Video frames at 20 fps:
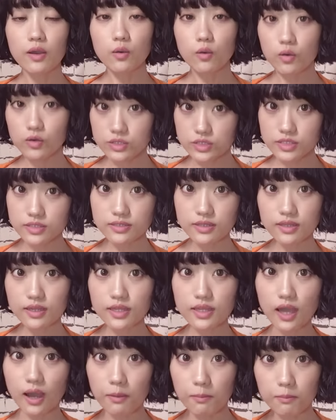個人的
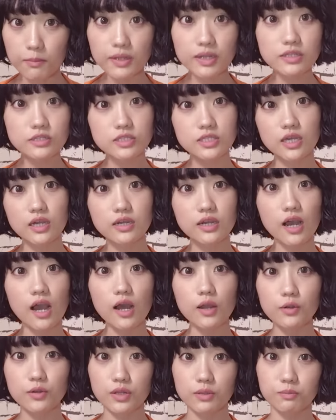にあんまりツヤ感
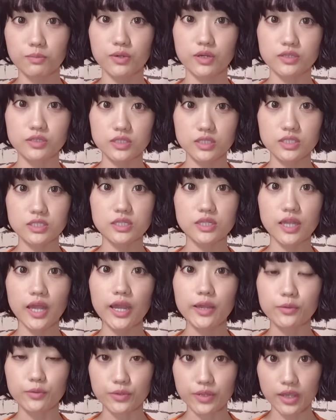あるリップが好きじゃ
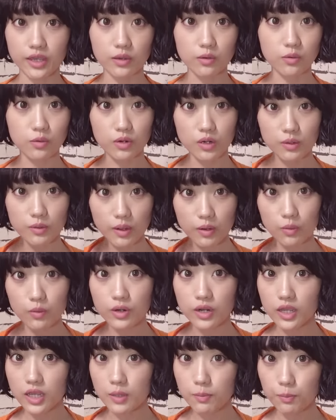ないので、これは
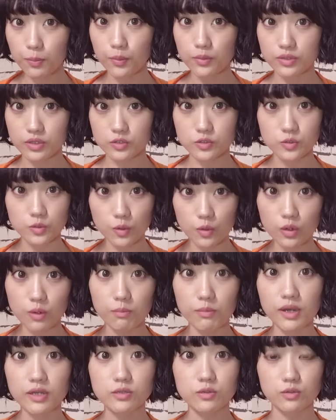これ1本ですごく
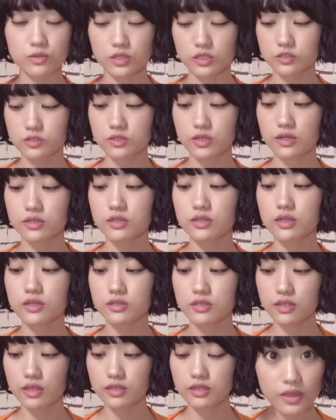マットな質感になっ
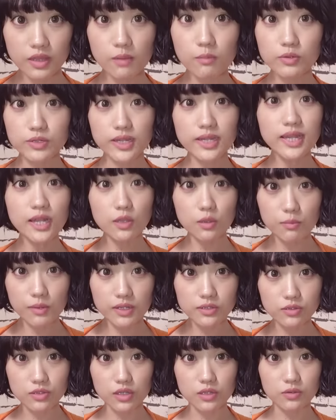て、でもただの
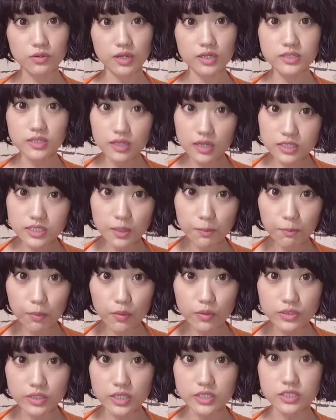マットだとカサカサっ
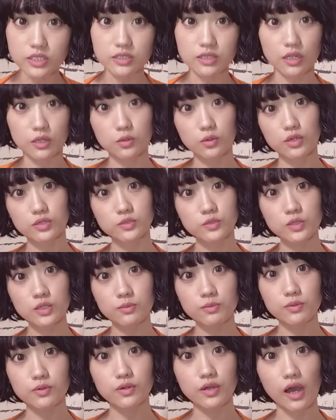ぽくなっちゃったりとか
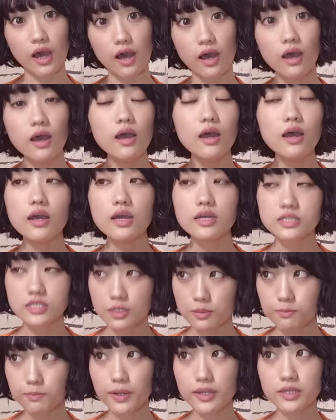水分が
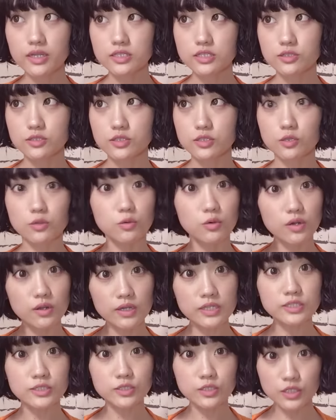心配になっちゃうんですけど、これ
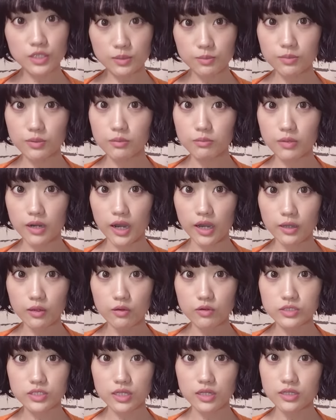は水分も配
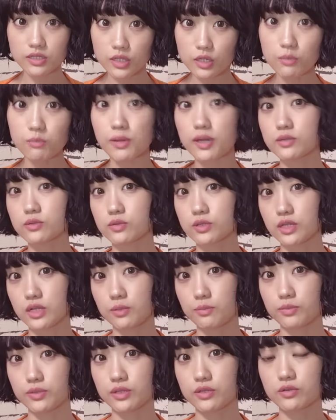合されてるマットな
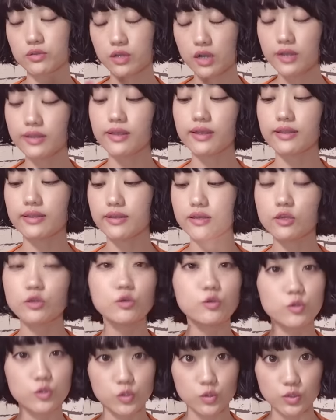リップなのでかなり
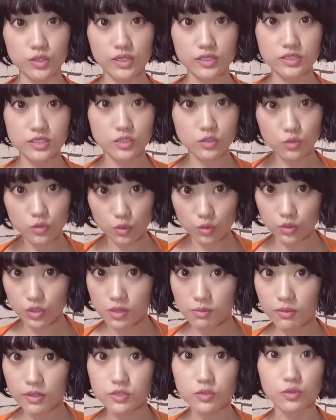優秀です。じゃあちょっと塗
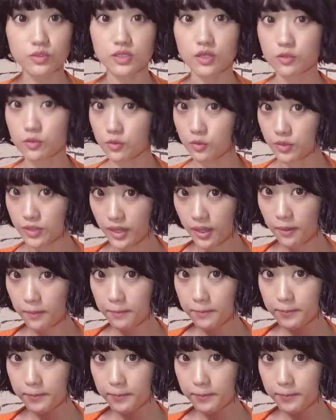りましょう、早速ね。